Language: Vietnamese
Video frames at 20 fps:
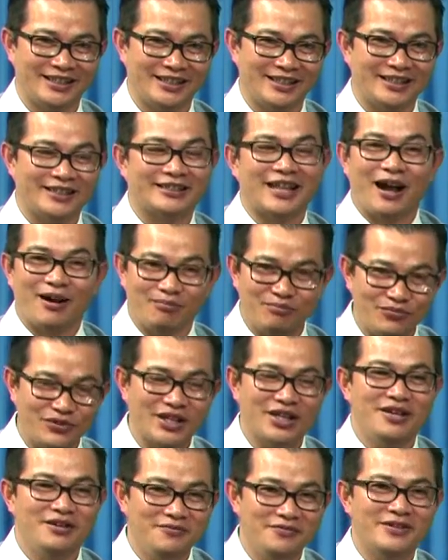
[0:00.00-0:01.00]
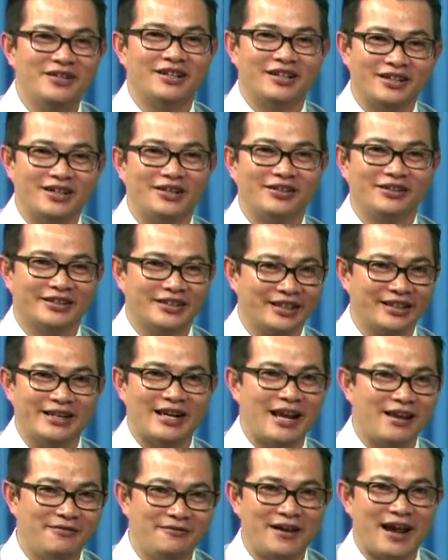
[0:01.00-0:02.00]
thậm chí vừa rồi cách
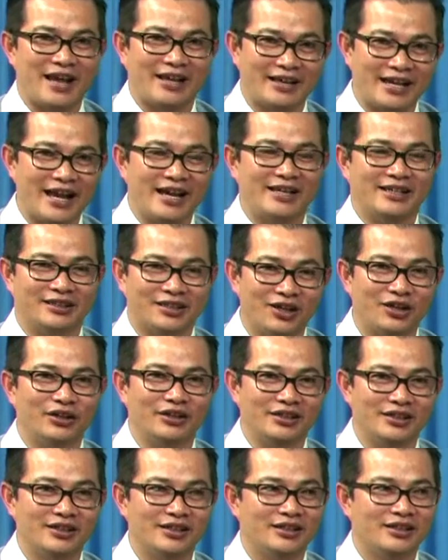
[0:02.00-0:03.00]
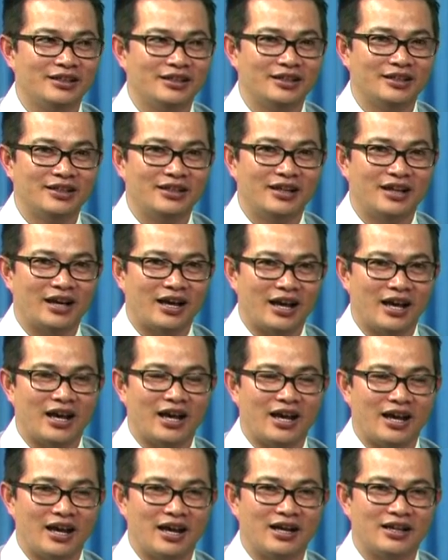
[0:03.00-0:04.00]
đây vài ngày thôi
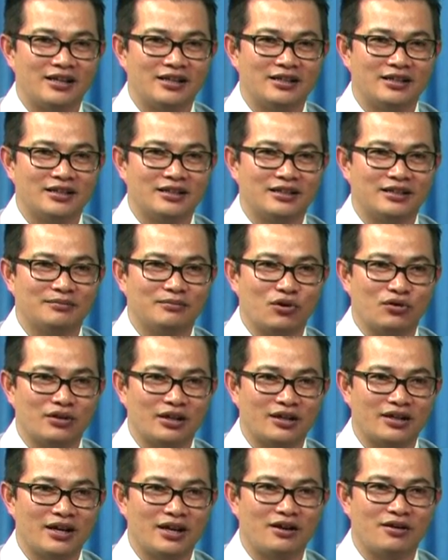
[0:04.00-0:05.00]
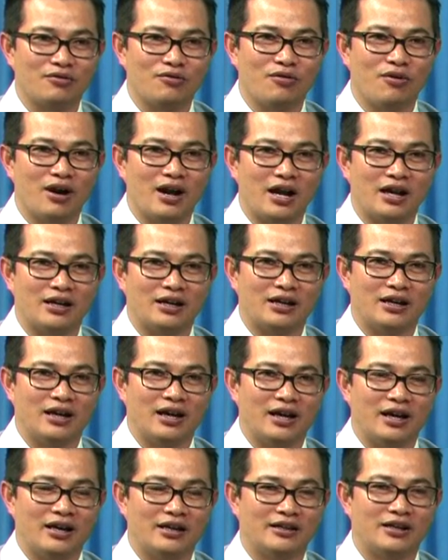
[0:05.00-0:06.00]
à một cái cơ quan
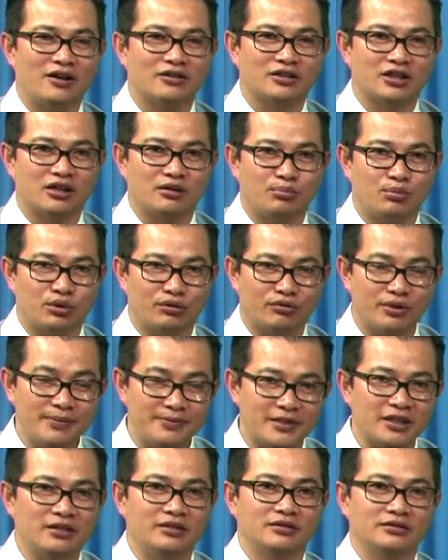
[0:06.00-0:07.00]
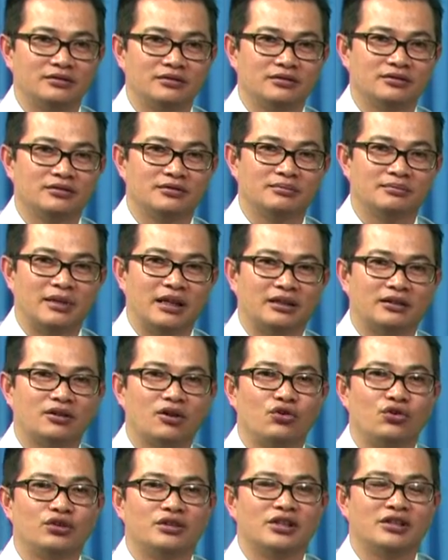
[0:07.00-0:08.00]
à, doctor prescription mà
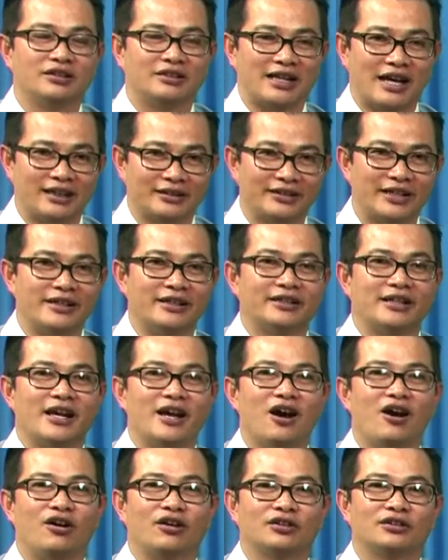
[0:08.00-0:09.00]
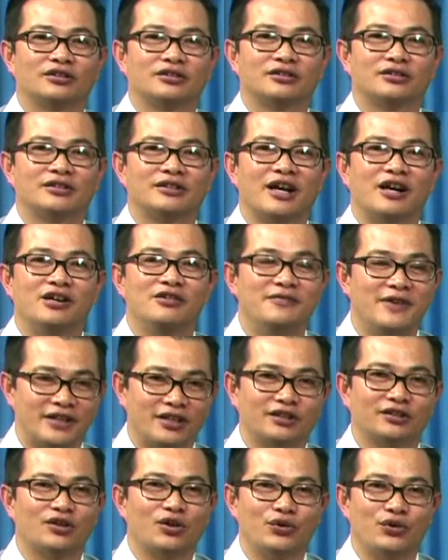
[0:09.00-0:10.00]
tôi thường trả tiền để họ gửi về
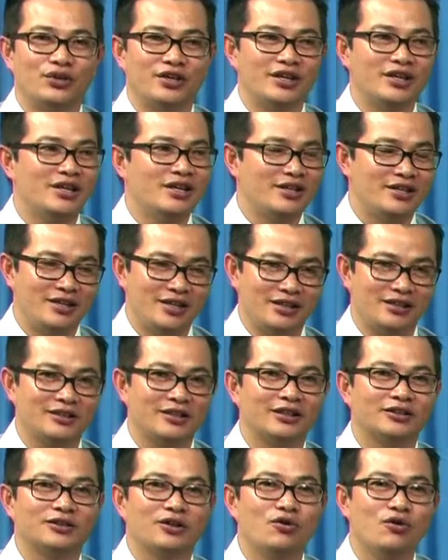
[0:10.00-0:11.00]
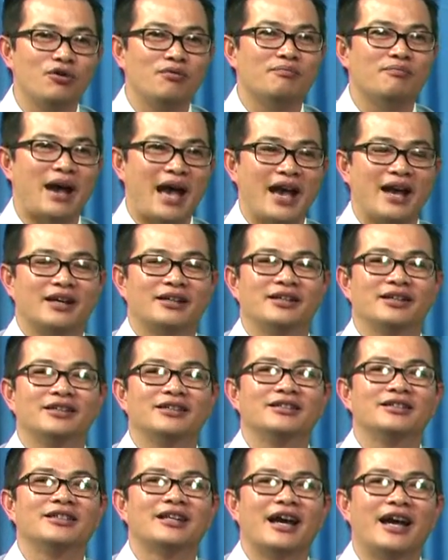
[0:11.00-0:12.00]
cho tôi những cái thuốc mang
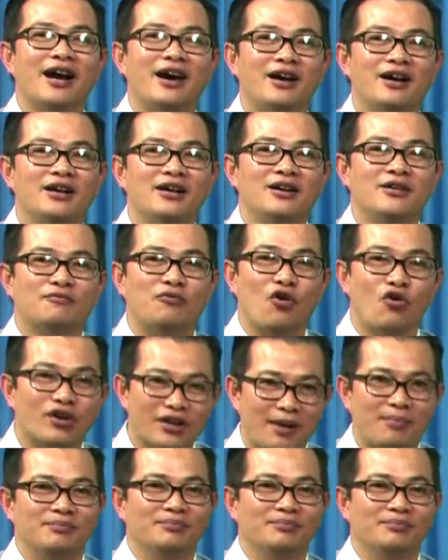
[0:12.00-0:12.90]
những cái phổ cập